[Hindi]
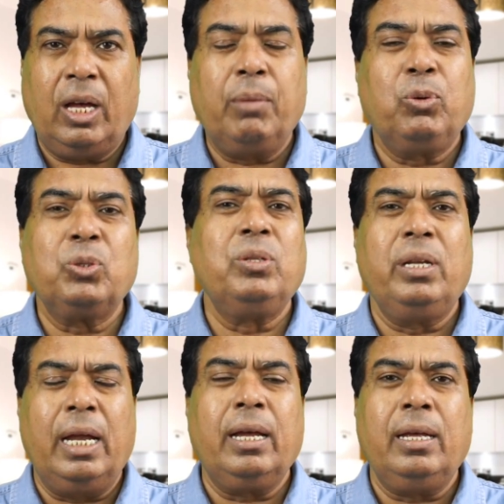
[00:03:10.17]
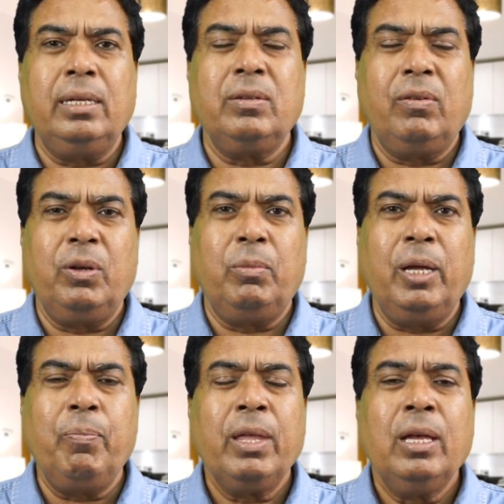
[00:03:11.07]
अब कुछ दिन रह गए हैं जनवरी
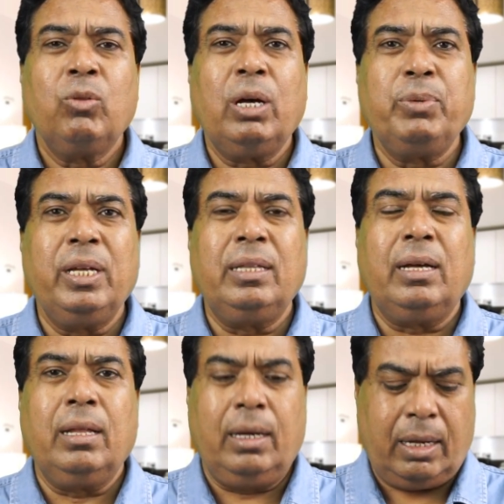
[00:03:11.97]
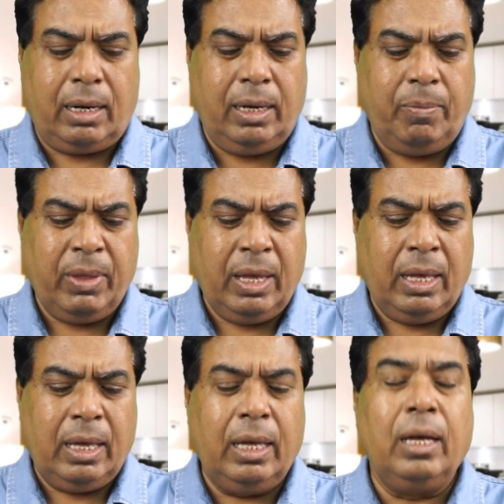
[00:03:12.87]
में तो आप ये अंदाज़ा कर लें
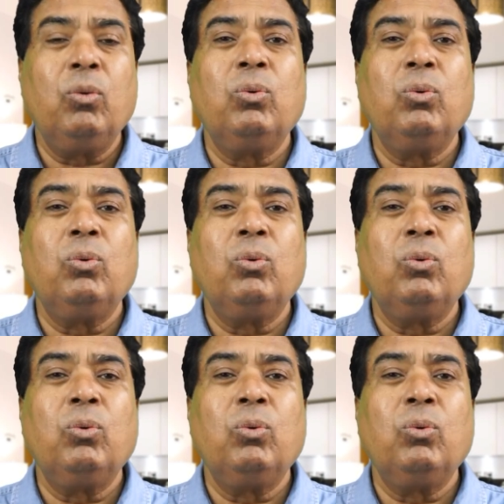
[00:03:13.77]
ए,